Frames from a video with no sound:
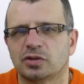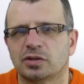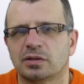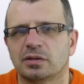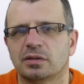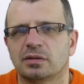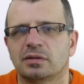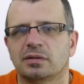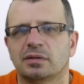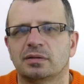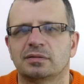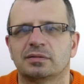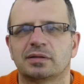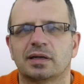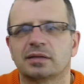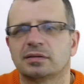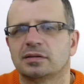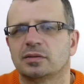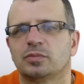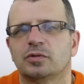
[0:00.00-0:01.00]
że
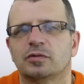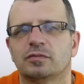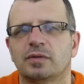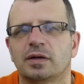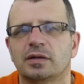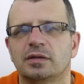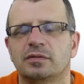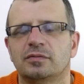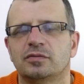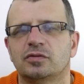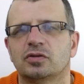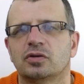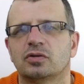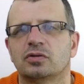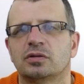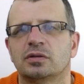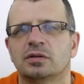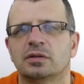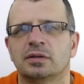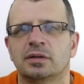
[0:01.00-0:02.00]
zaakceptowali
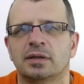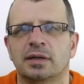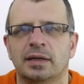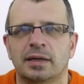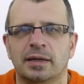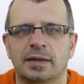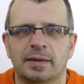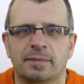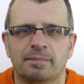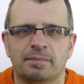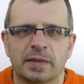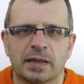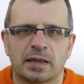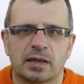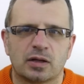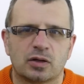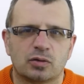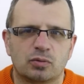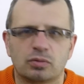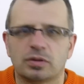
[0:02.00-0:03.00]
wzory,
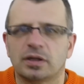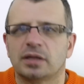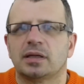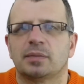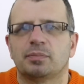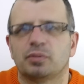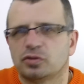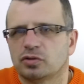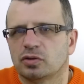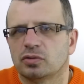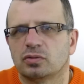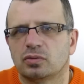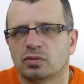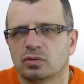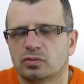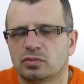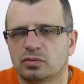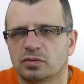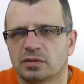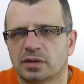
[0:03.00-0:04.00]
które na początku
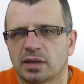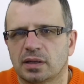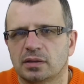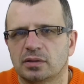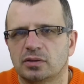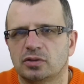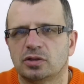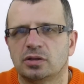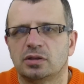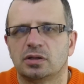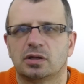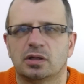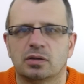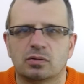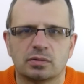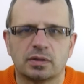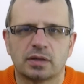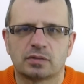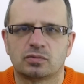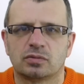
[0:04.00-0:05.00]
odrzucali, czyli
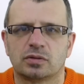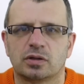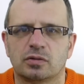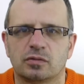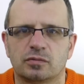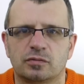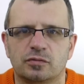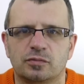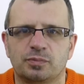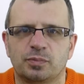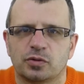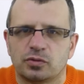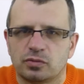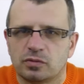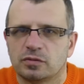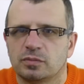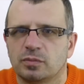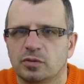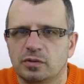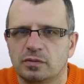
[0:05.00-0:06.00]
kilkunastu kierowców
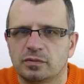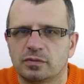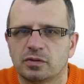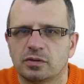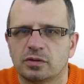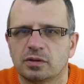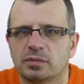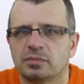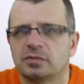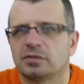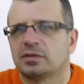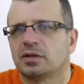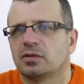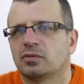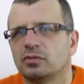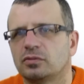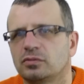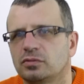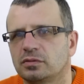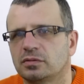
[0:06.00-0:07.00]
poszło z moim wzorem,
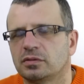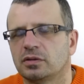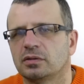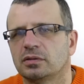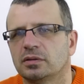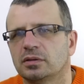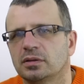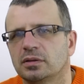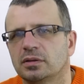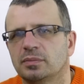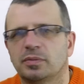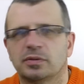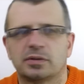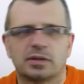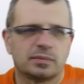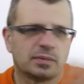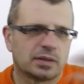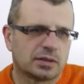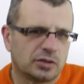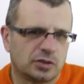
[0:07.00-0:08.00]
zostało odrzuconych,
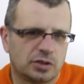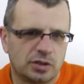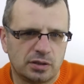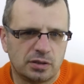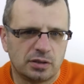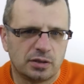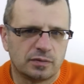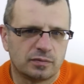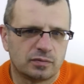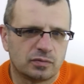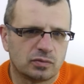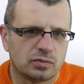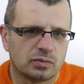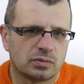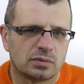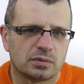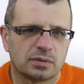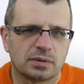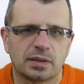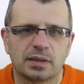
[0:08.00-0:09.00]
potem jakiś inny
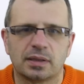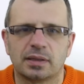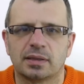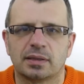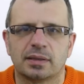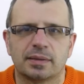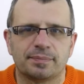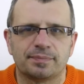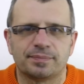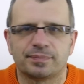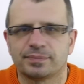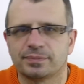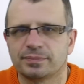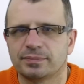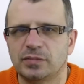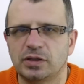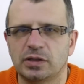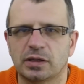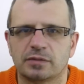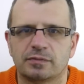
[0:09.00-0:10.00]
wzór, na no,
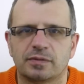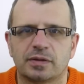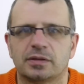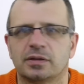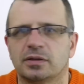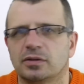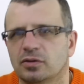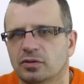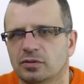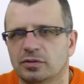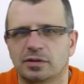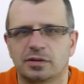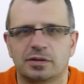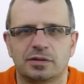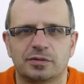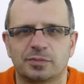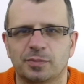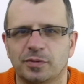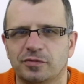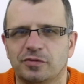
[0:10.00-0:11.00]
mija dwa tygodnie
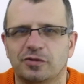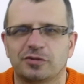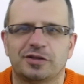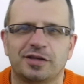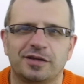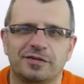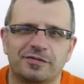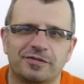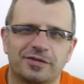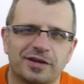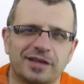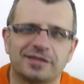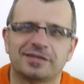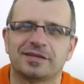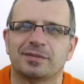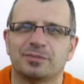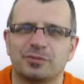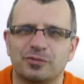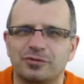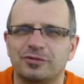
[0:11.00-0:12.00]
i z powrotem
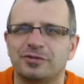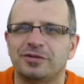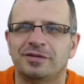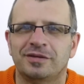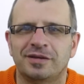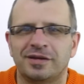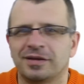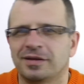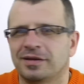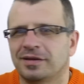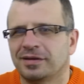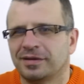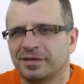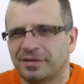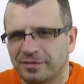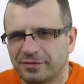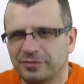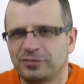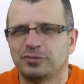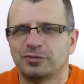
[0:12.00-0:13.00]
wraca mój
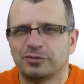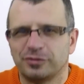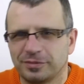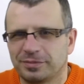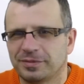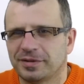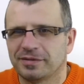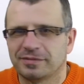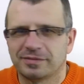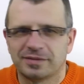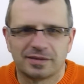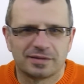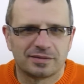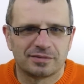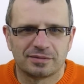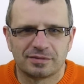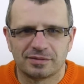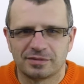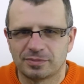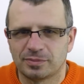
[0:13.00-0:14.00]
wzór, prawda,
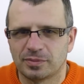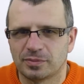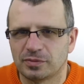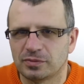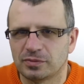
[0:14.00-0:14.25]
to, to jest po